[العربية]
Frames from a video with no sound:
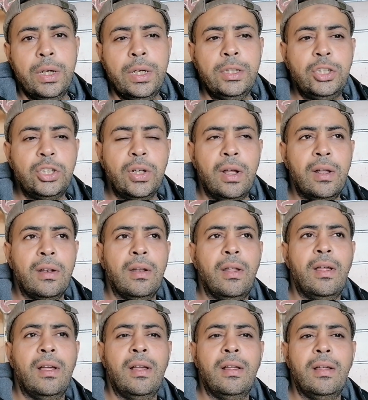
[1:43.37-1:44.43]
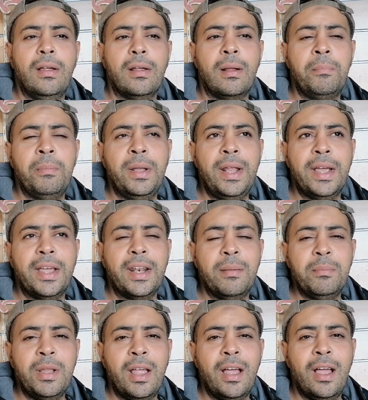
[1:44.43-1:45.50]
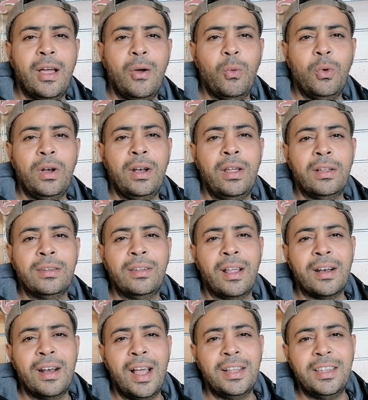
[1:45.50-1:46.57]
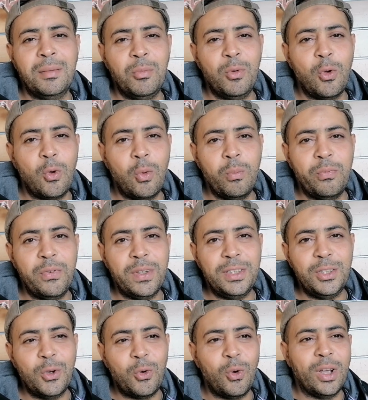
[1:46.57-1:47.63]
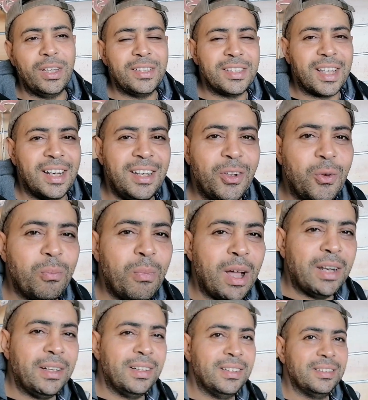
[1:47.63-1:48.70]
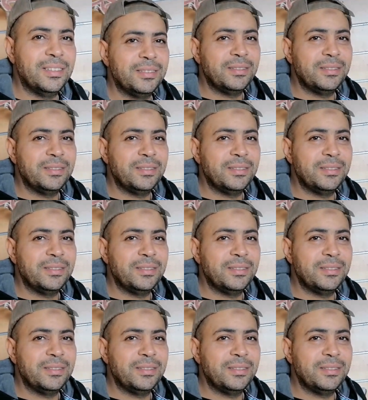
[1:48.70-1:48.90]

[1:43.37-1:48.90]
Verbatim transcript: وان شاء الله ربنا يكرمنا ونقدر نقدم لكم فيديو كويس خليكم معانا